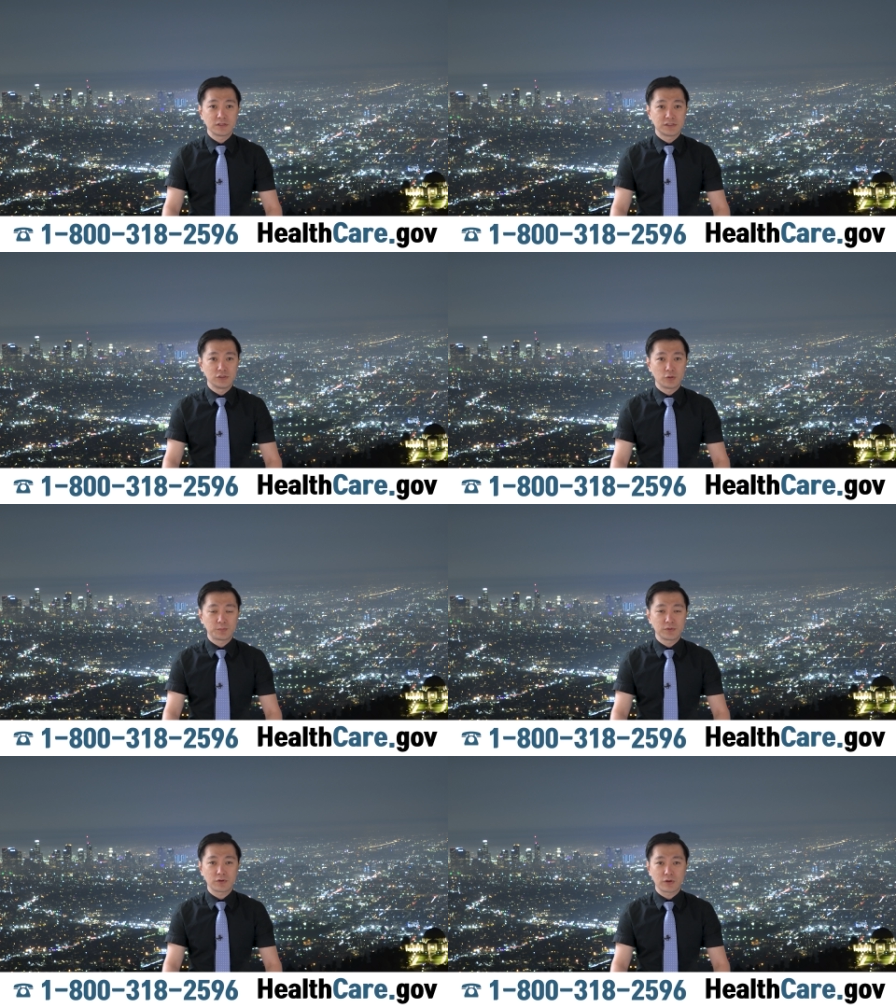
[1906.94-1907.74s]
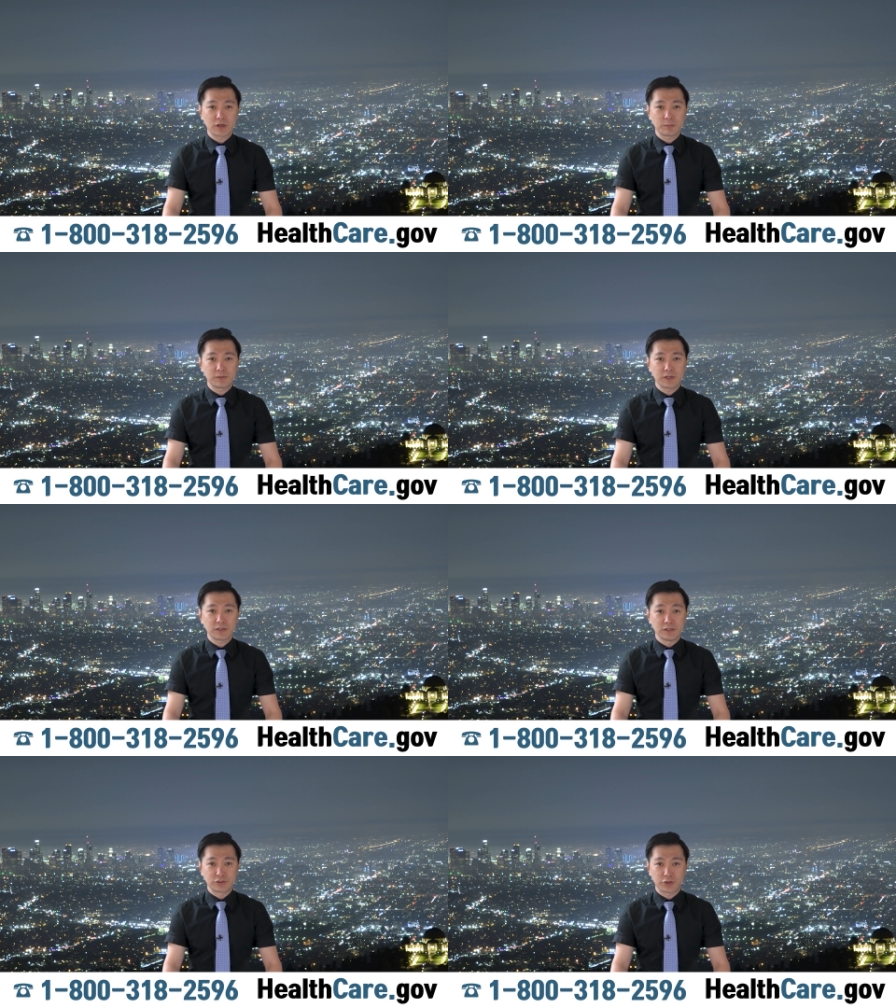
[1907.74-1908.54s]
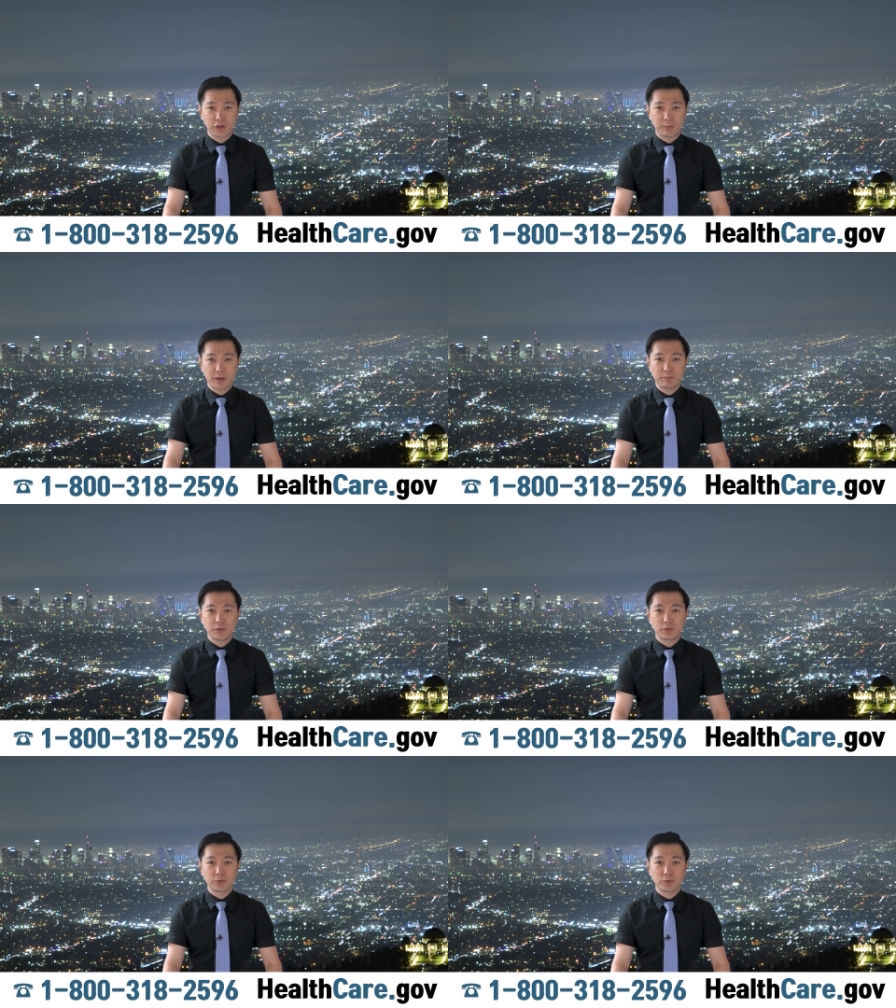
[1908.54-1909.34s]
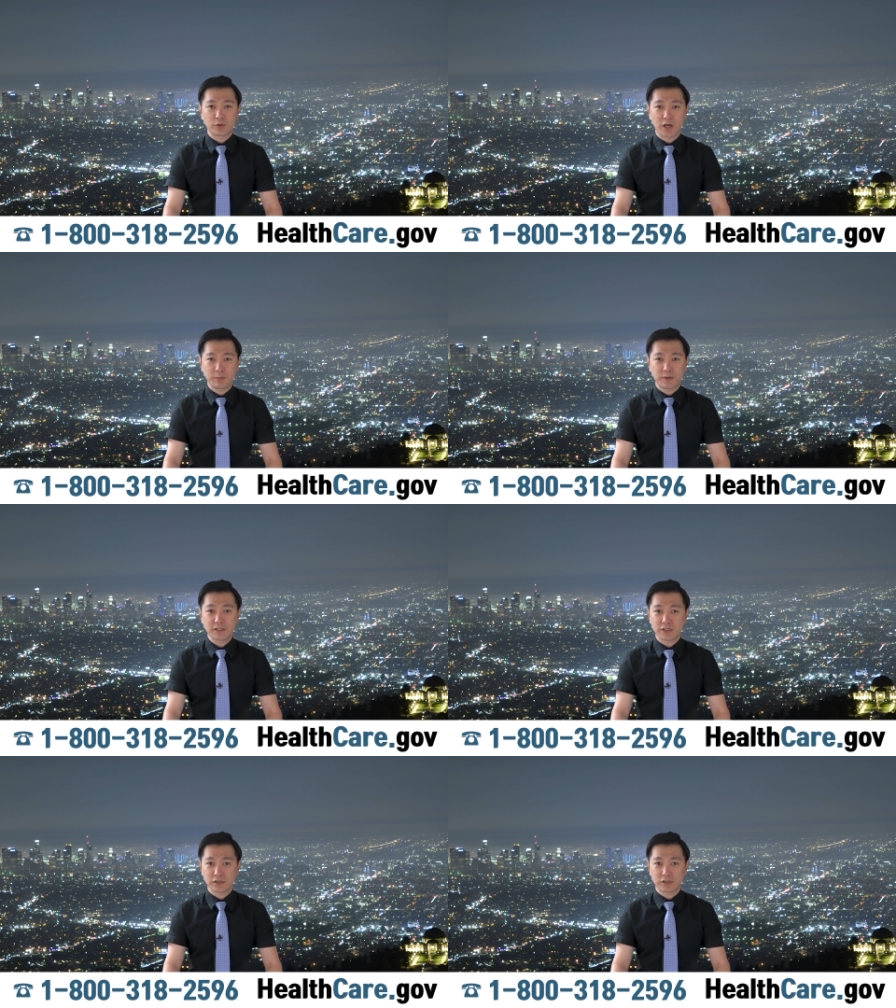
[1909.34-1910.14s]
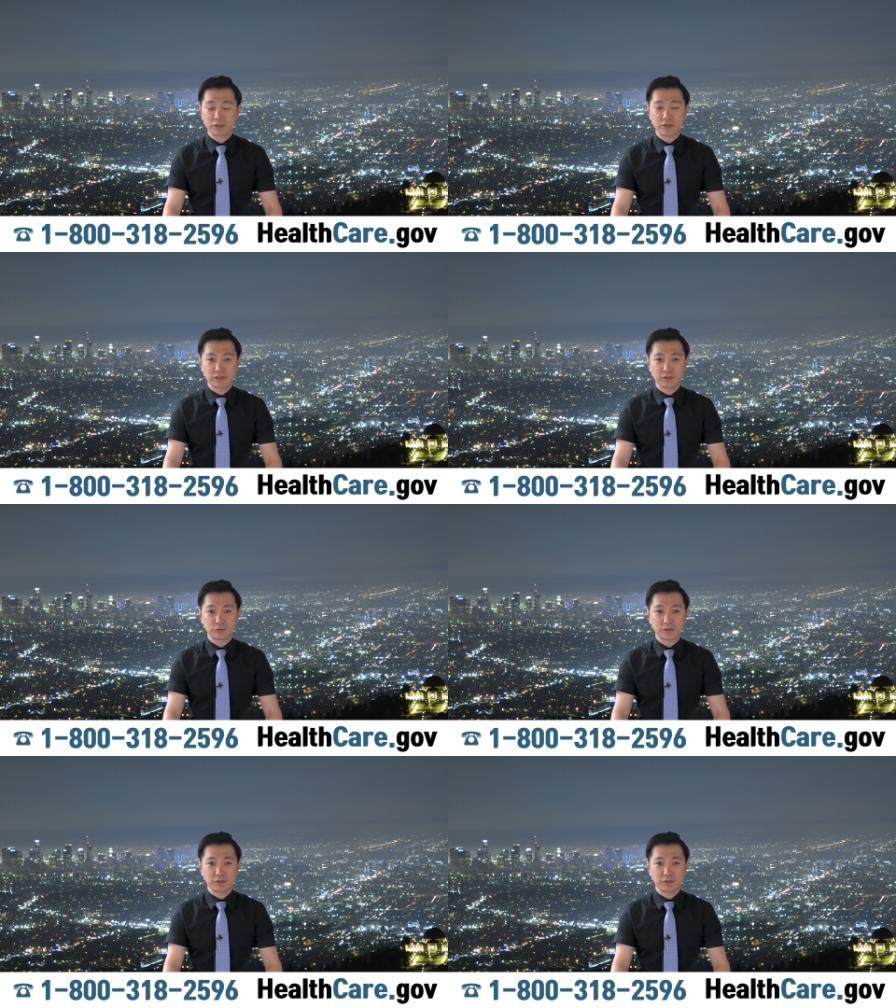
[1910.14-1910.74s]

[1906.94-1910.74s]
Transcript: 질 높은 건강 플랜을 저렴한 비용으로 가입할 자격이 되실 수